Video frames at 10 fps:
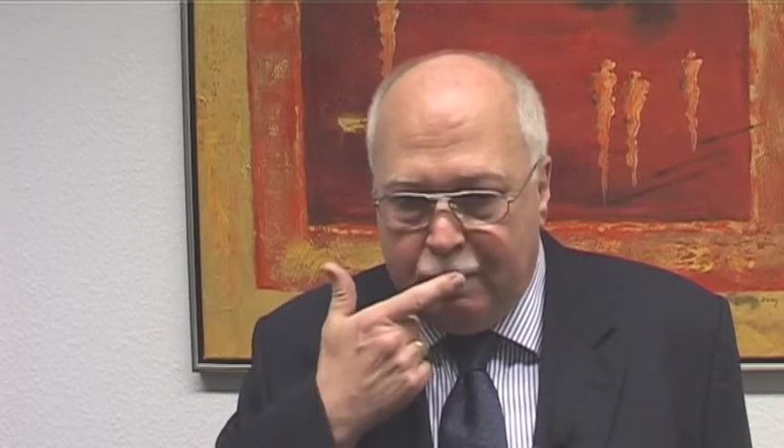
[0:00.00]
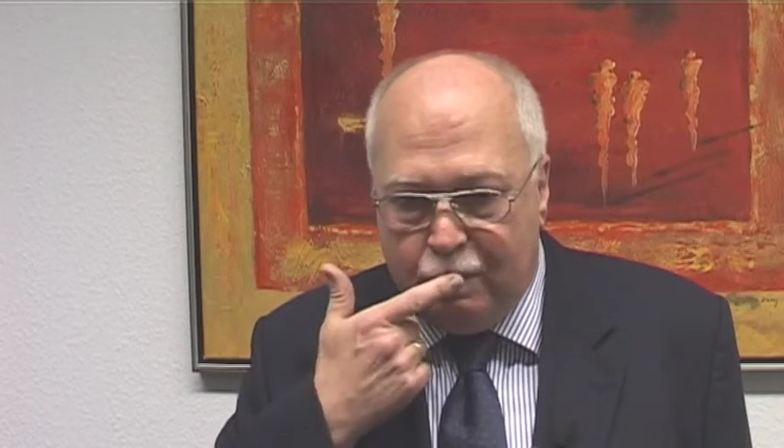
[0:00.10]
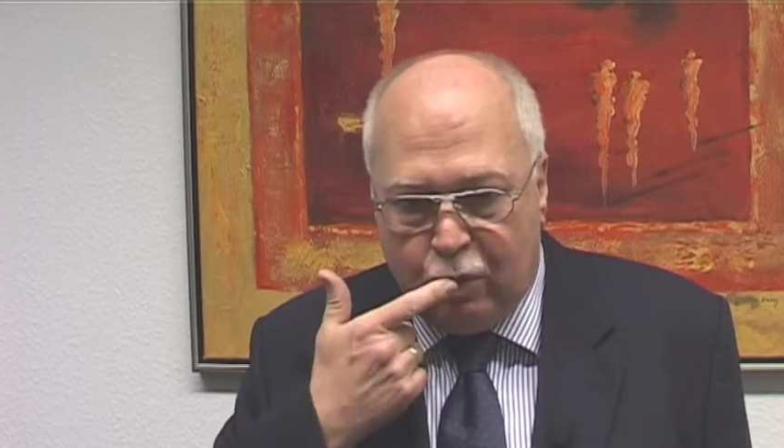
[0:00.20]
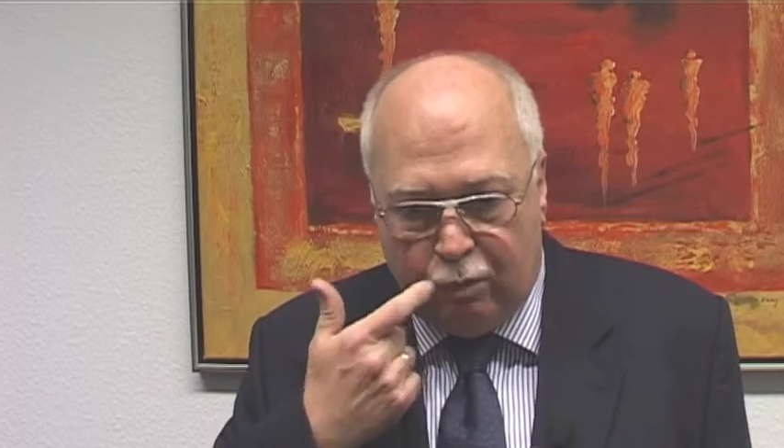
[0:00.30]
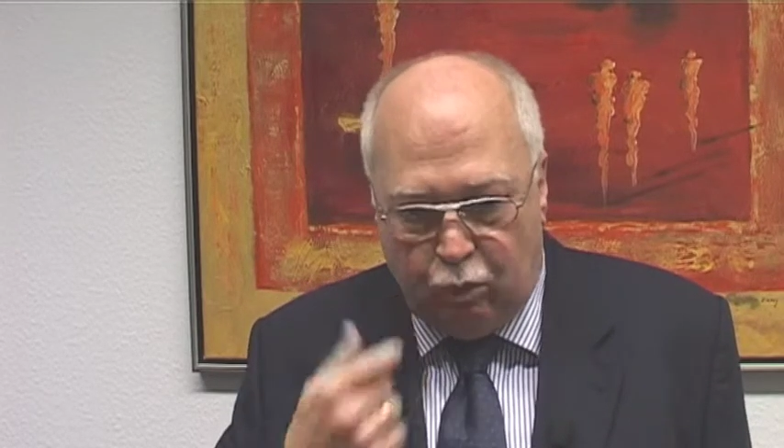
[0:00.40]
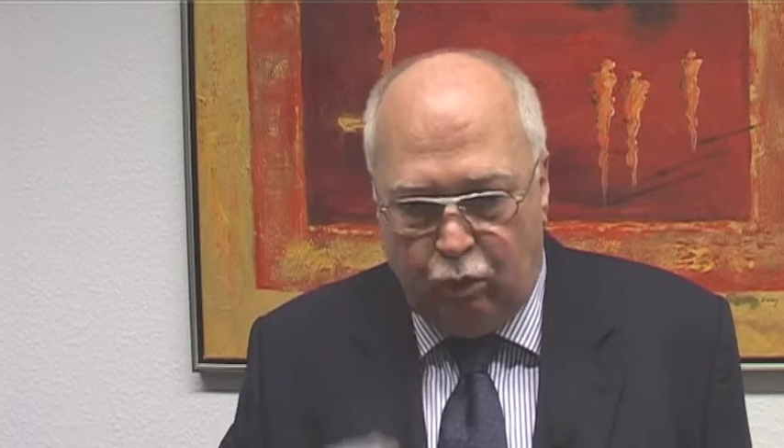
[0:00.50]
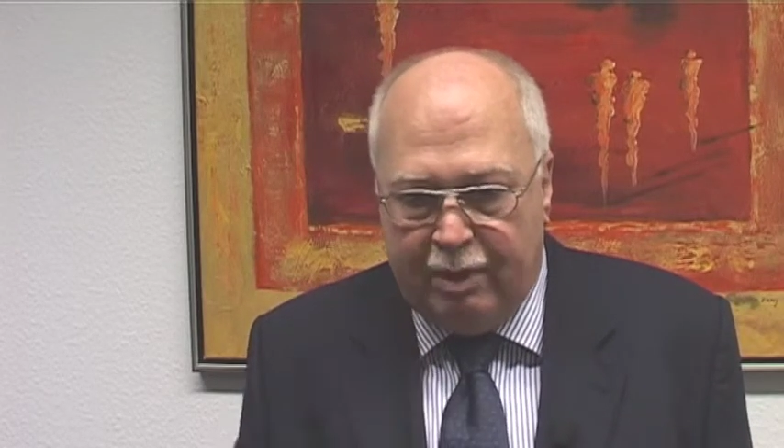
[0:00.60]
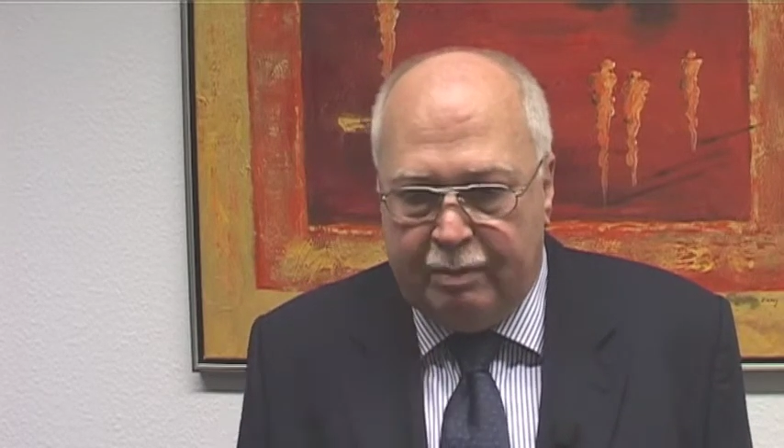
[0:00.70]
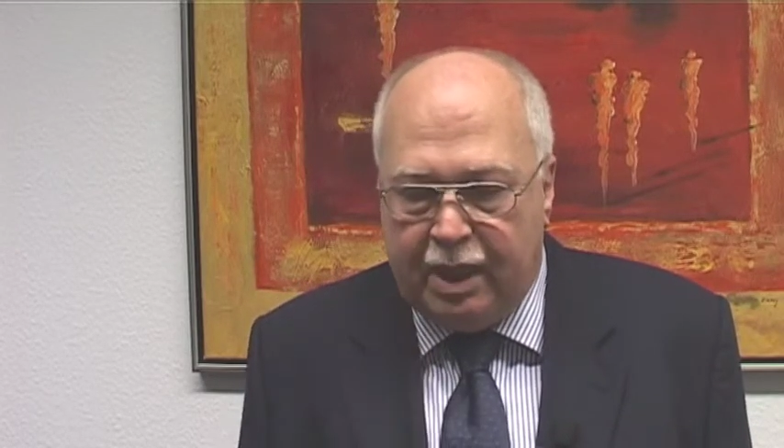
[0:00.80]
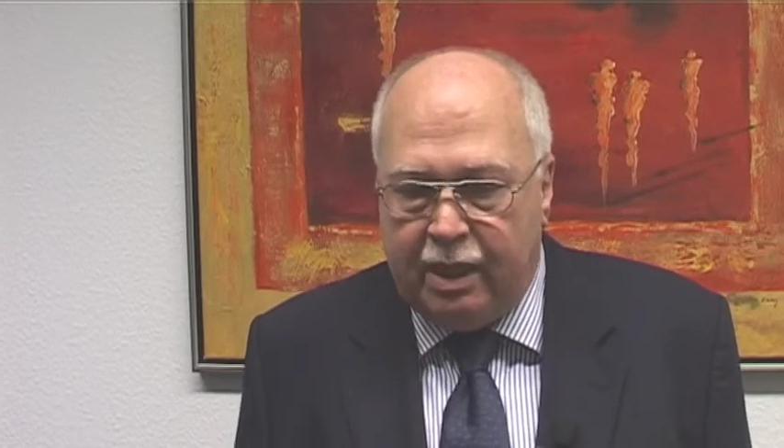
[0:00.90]

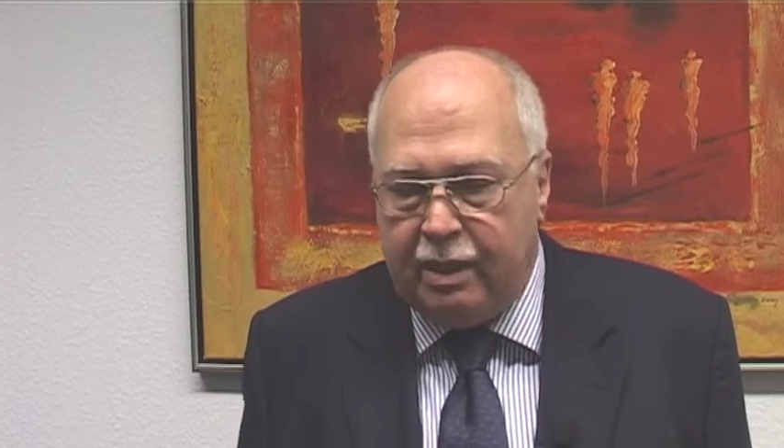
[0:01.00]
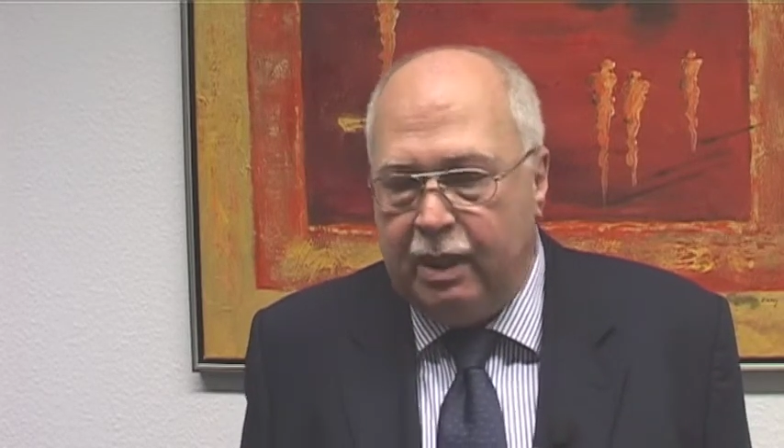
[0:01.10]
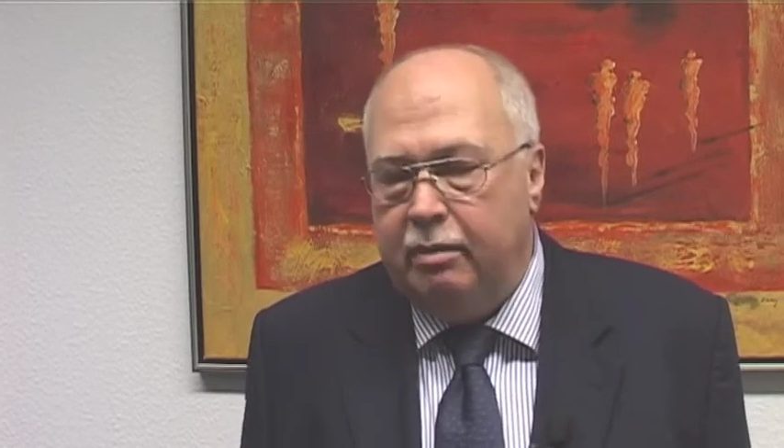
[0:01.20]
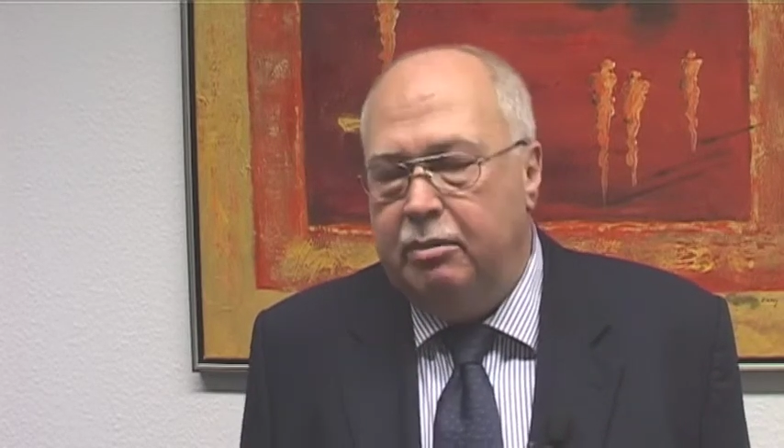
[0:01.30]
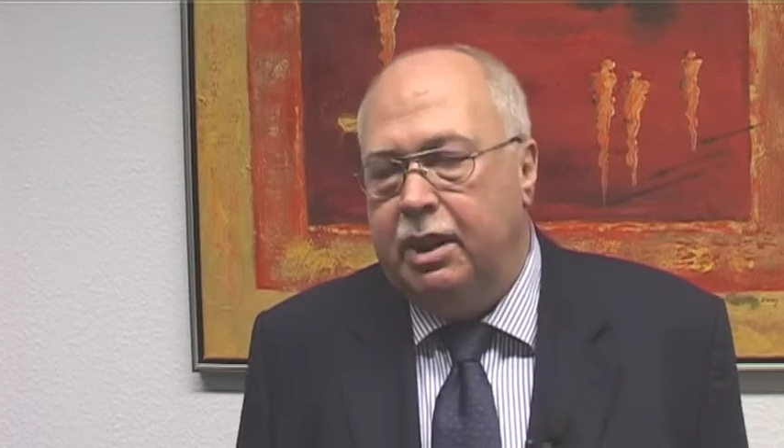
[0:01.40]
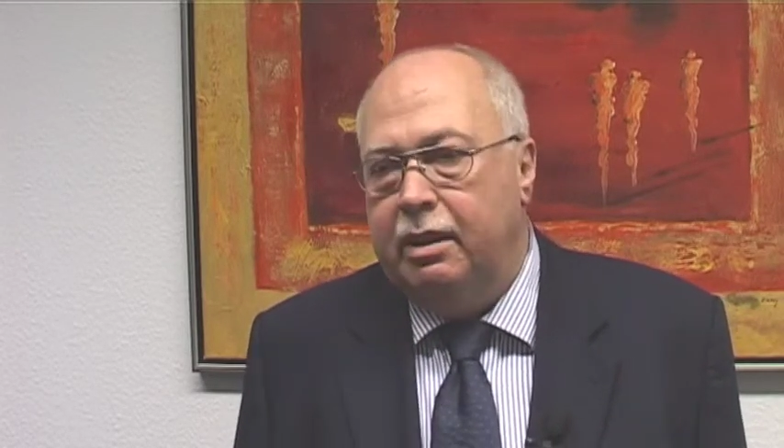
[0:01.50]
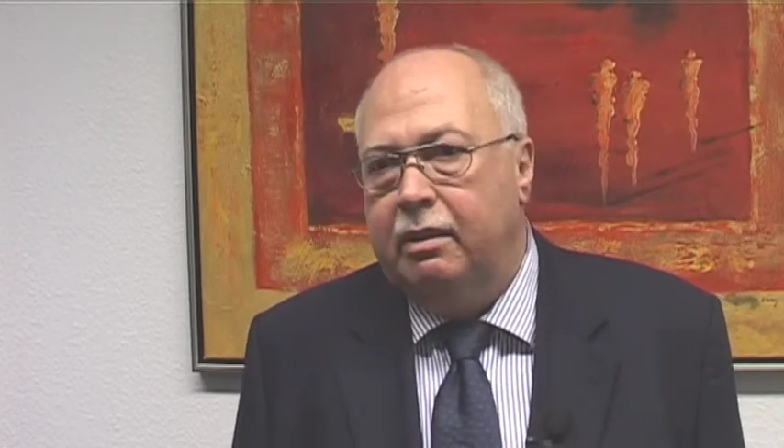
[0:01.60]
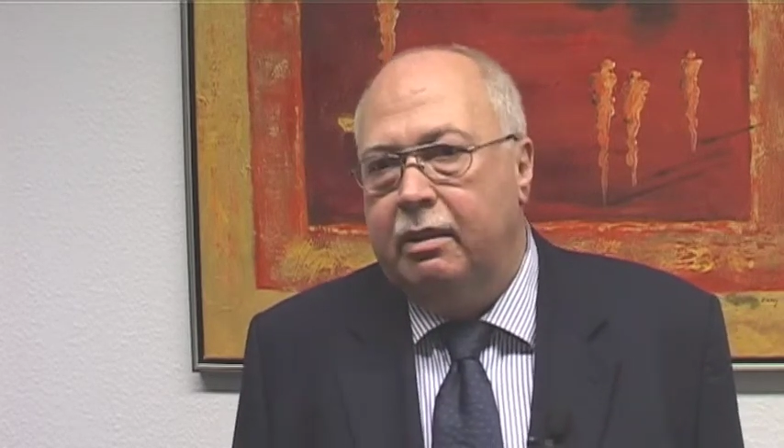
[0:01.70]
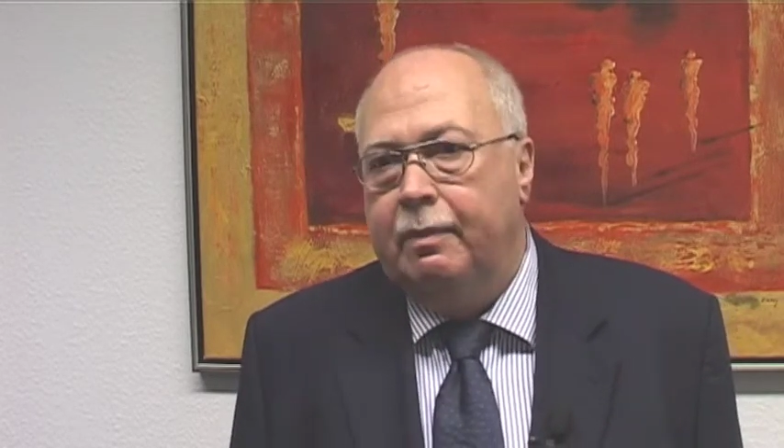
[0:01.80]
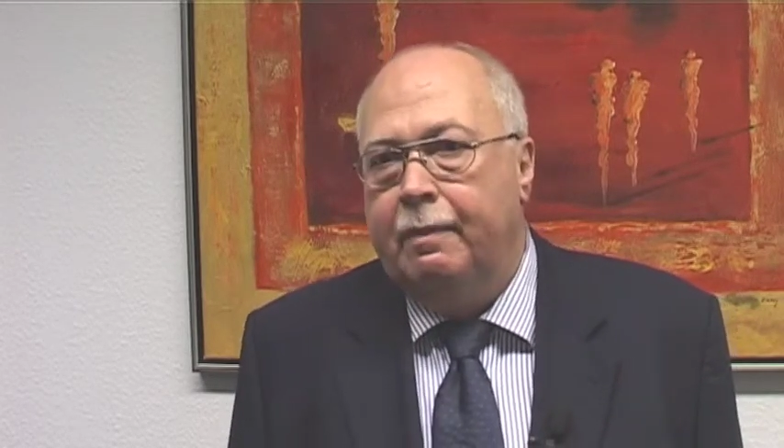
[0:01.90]
Monopolpräparate anbieten,